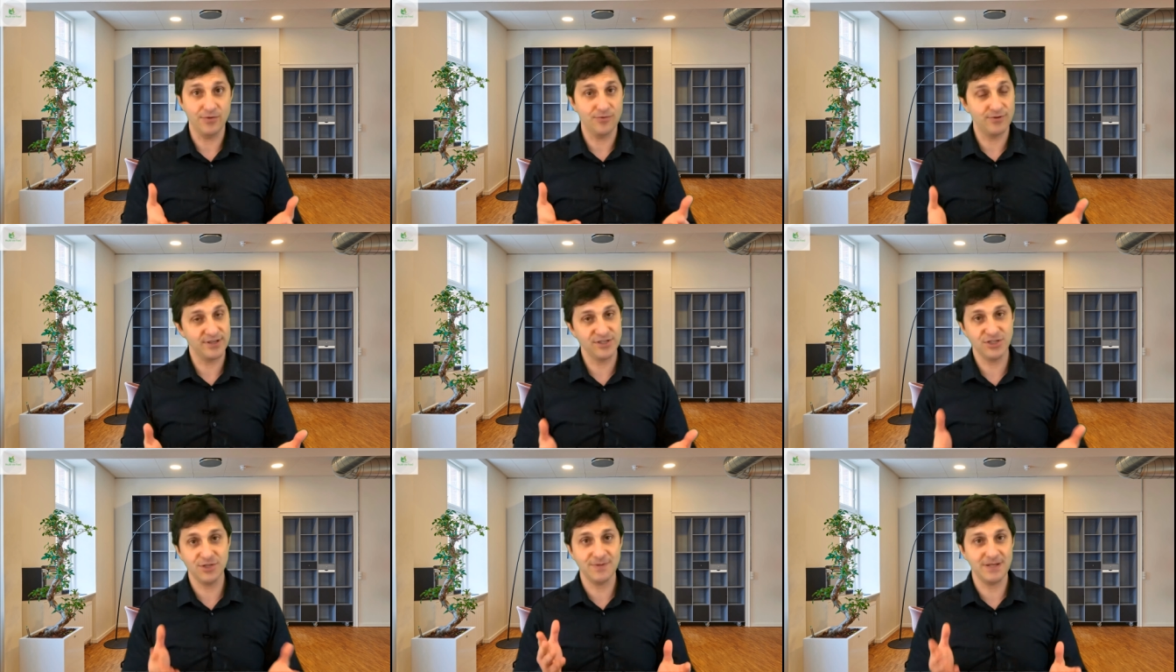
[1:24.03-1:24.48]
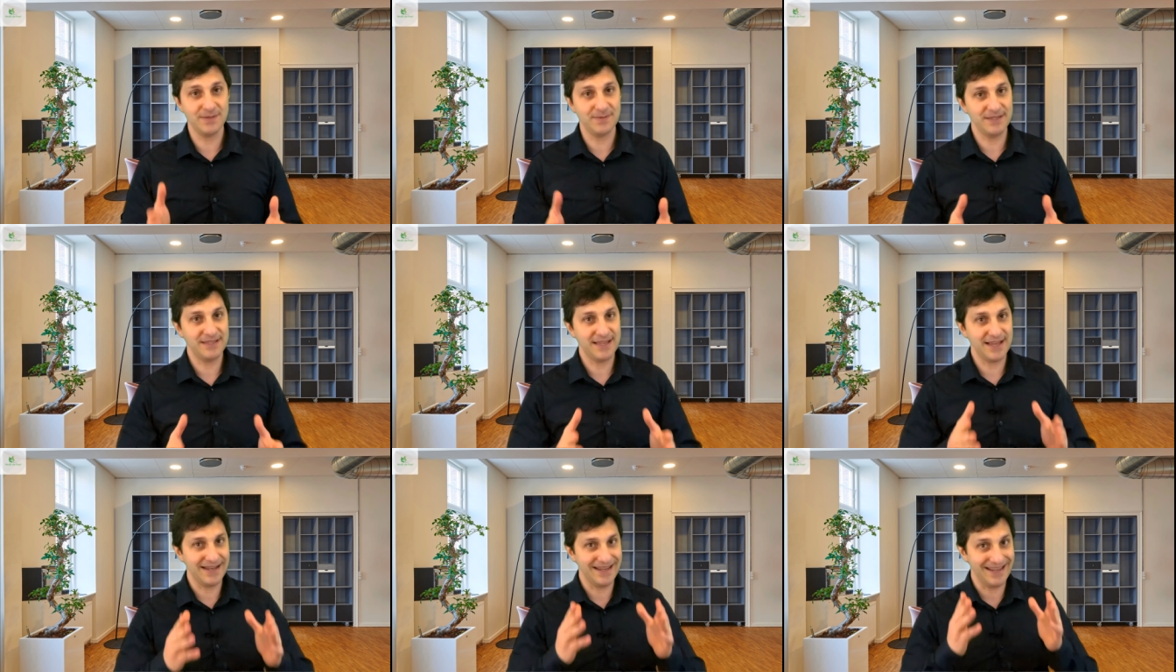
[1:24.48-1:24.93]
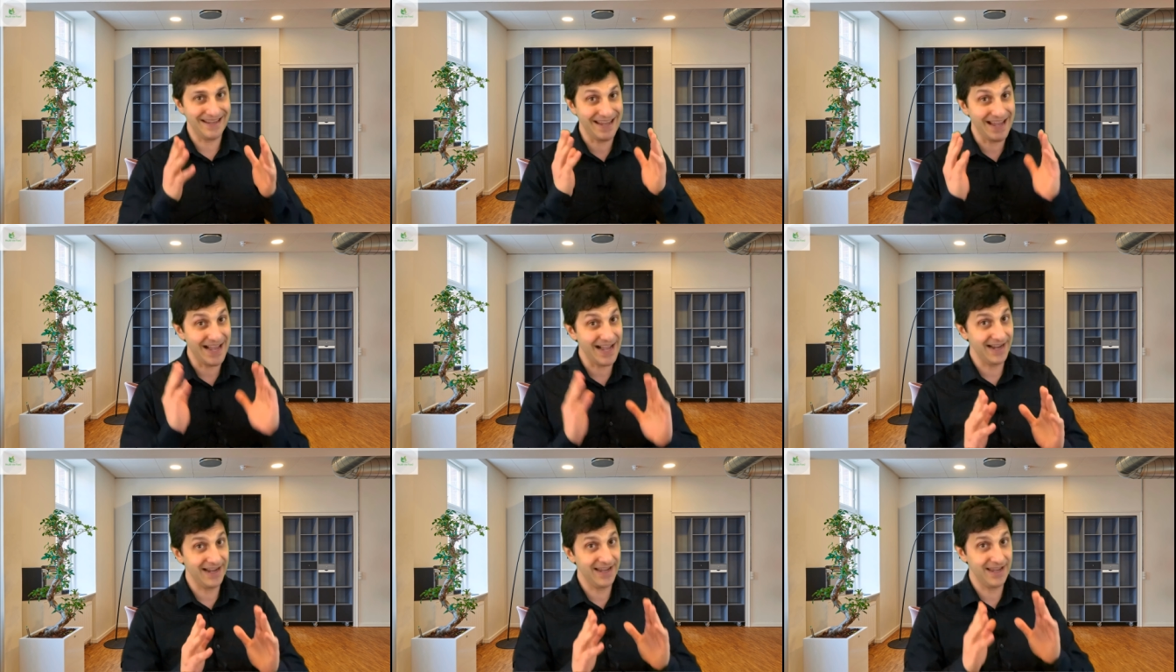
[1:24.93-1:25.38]
Un regime alimentare che
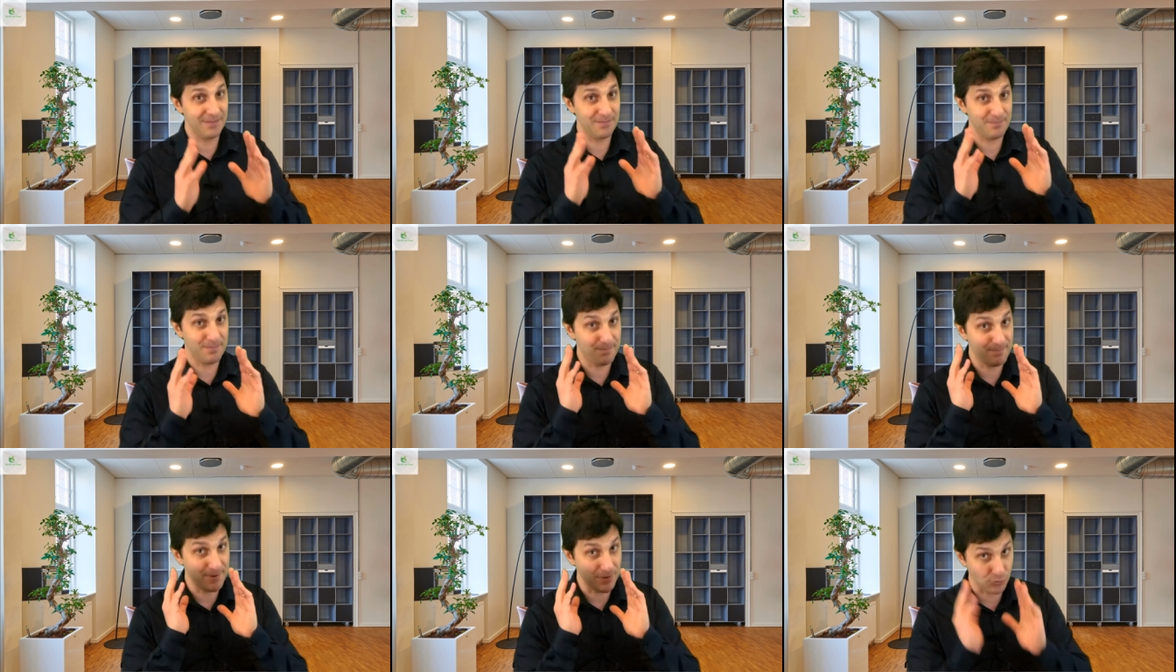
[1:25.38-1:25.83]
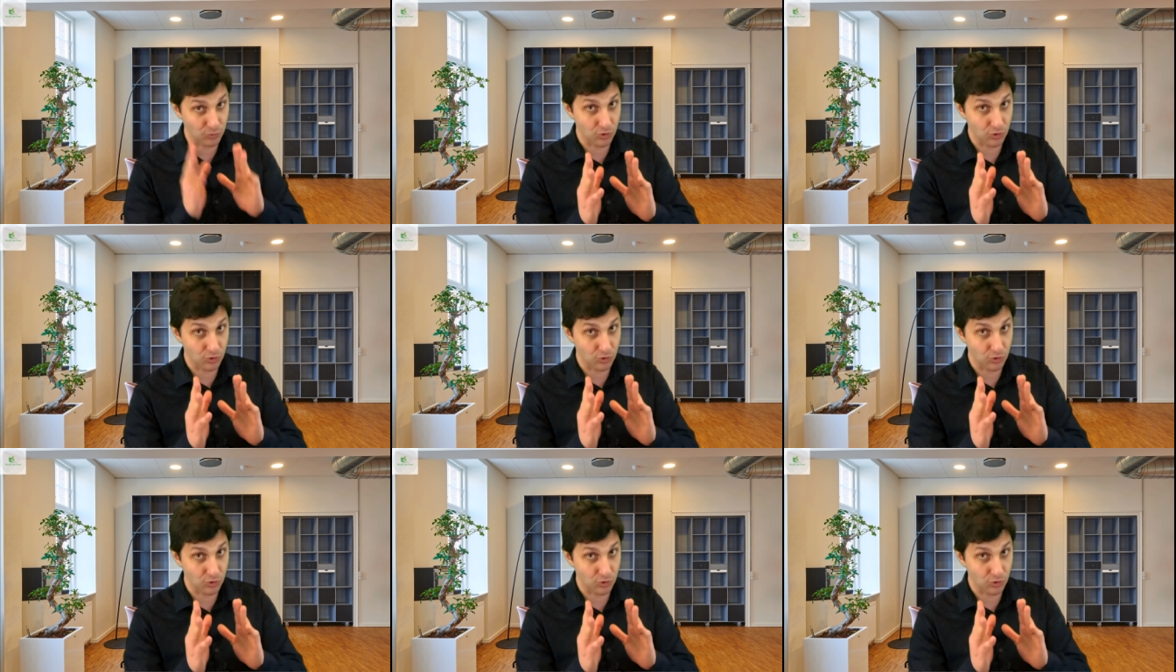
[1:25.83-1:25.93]
anche per